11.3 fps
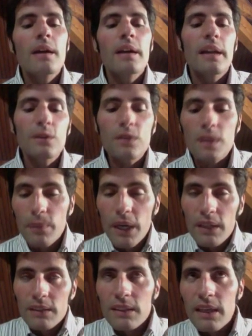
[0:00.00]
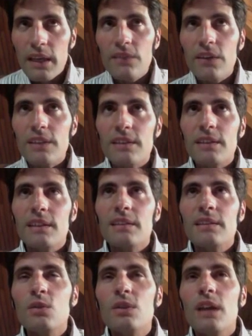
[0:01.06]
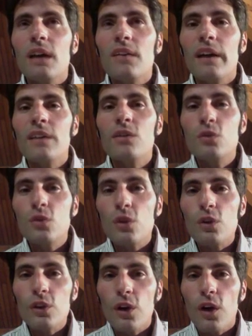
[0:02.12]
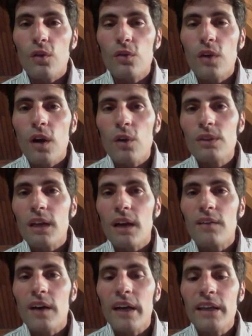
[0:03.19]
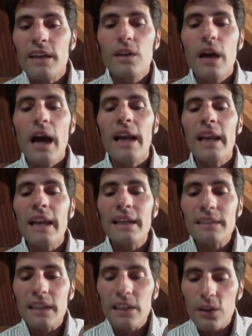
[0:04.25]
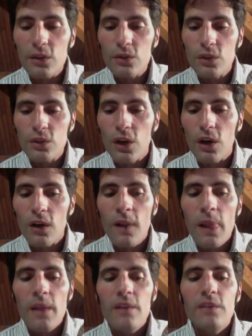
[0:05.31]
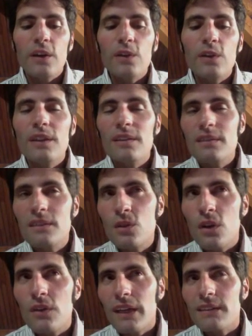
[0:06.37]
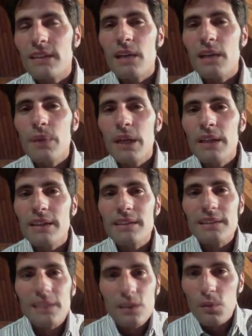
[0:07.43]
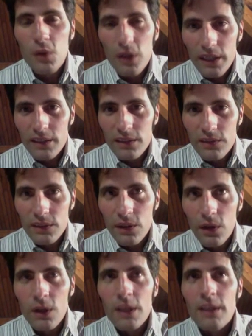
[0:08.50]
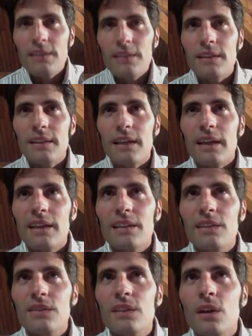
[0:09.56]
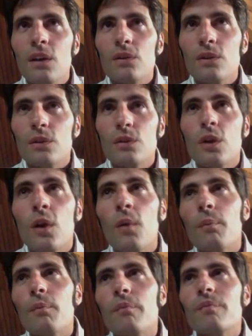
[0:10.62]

La deuxième partie, elle, va s'intéresser au travail sur le corps, voire au travail à l'intérieur du corps. Faire une incision avec un scalpel n'a strictement rien d'évident. Ça n'a rien d'évident euh, tant